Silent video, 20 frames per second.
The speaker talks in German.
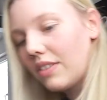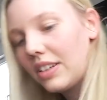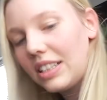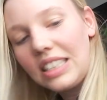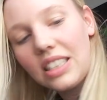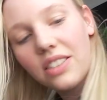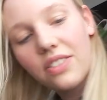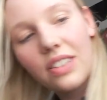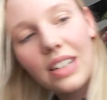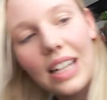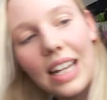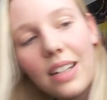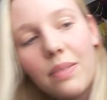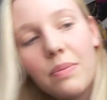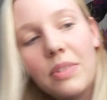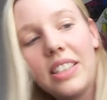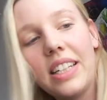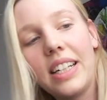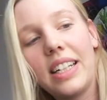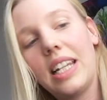Willst du
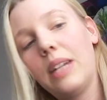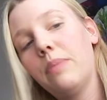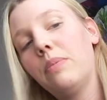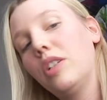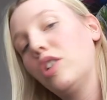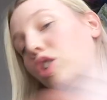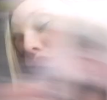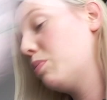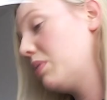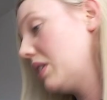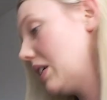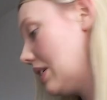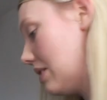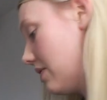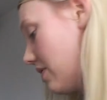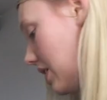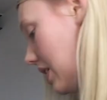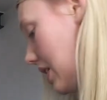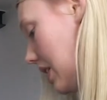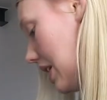vielleicht mit der Kippi
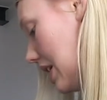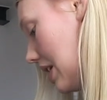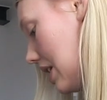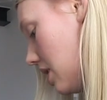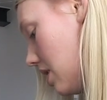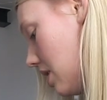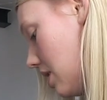spielen, Frieda?